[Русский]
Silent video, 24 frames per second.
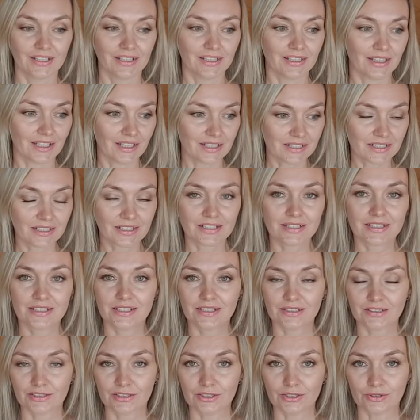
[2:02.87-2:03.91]
Я
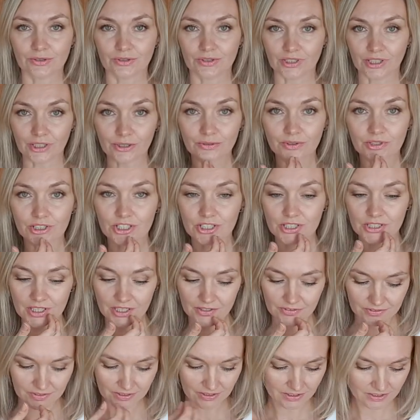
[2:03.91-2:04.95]
захотела ее, я ее
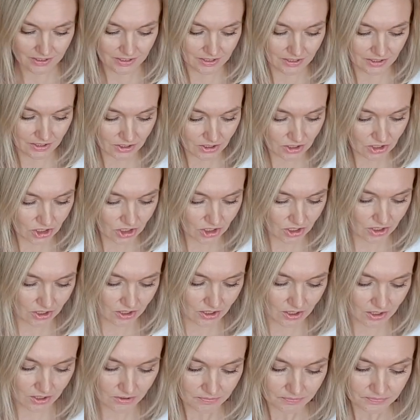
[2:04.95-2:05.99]
нашла на страничке
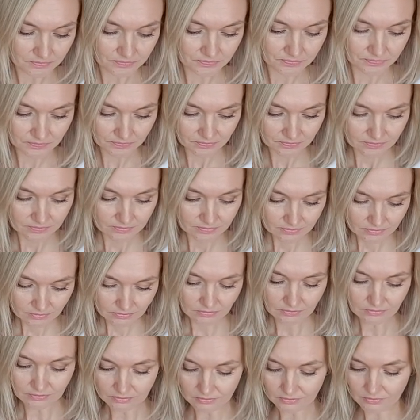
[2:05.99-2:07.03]
и
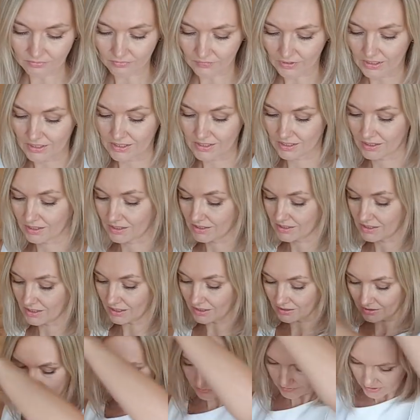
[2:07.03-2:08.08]

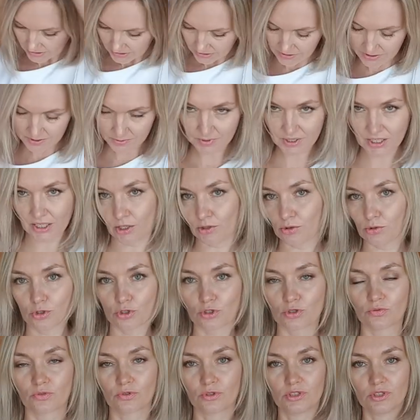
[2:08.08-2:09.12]
заказала. Несмотря на то,
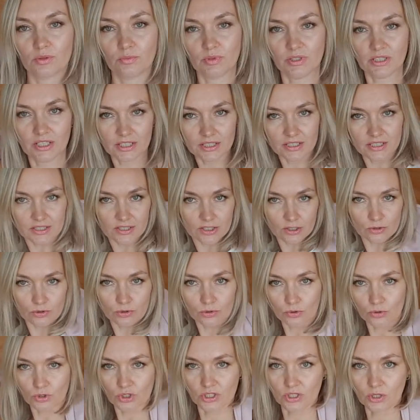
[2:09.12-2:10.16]
что вроде бы летний
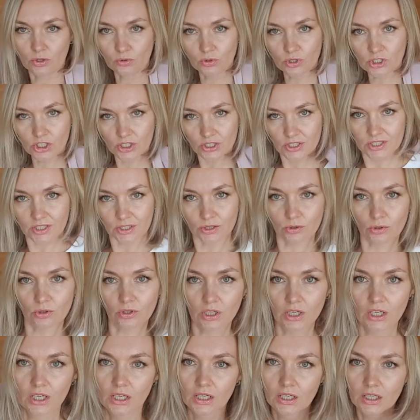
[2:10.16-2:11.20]
сезон уже закончился,
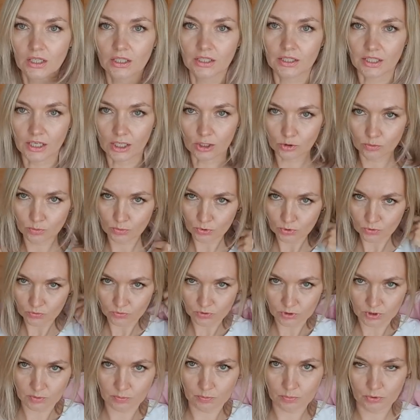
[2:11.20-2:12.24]
но я люблю
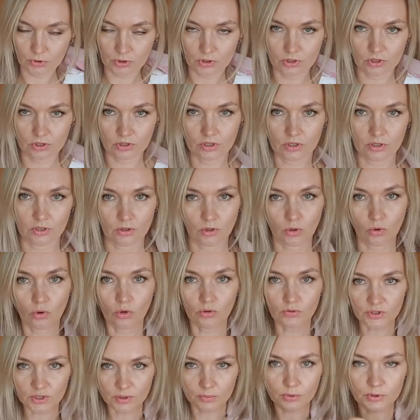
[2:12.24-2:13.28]
вот под э,
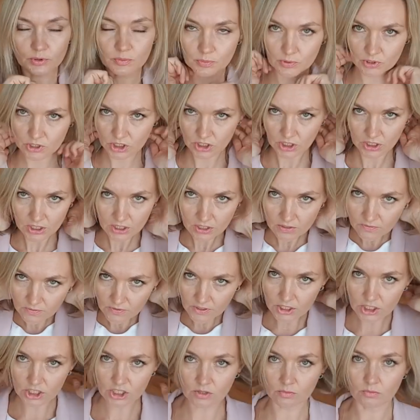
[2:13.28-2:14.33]
кофты, под пиджаки
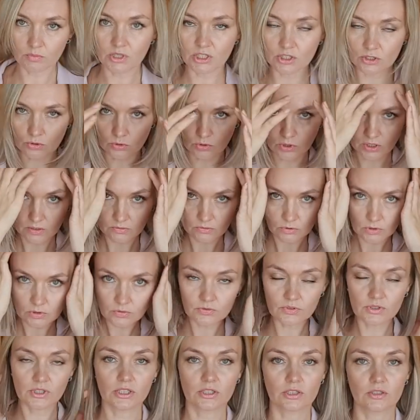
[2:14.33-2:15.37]
вещи без рукавов,
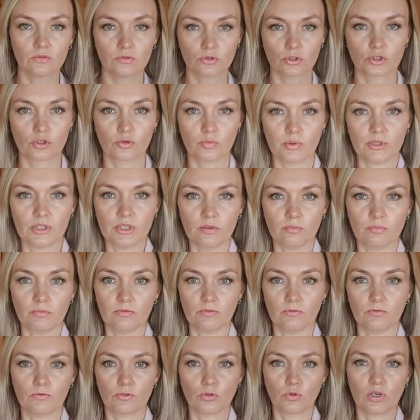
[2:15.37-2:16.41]
для того, чтобы они
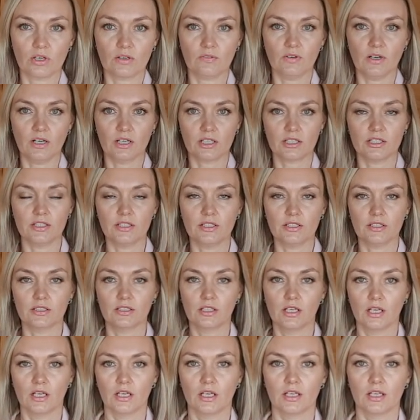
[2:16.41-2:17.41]
в рукавах не